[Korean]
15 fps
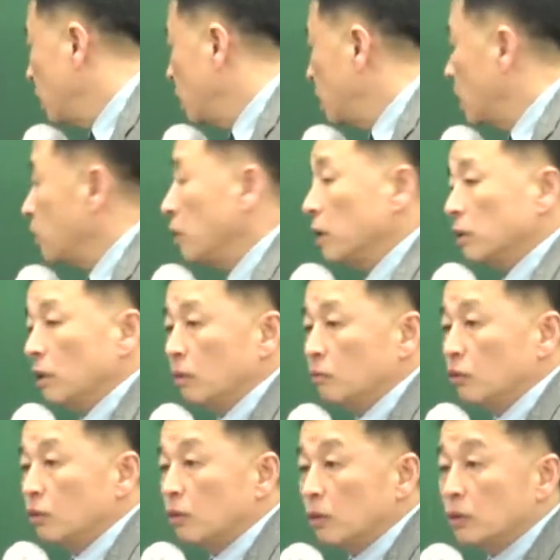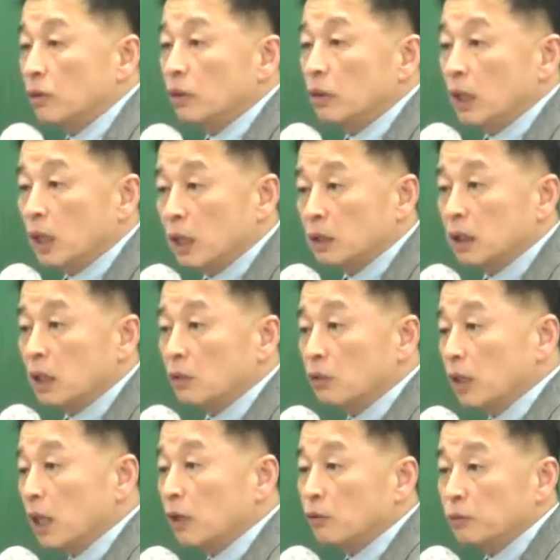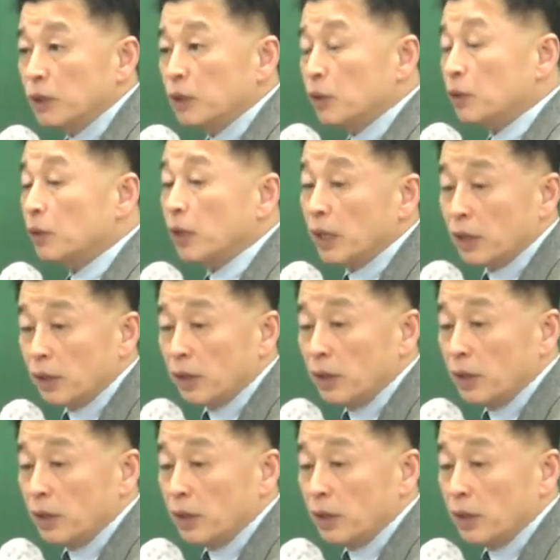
있다고 해서 무조건 선택하지 않고 얘하고 비교를 해요.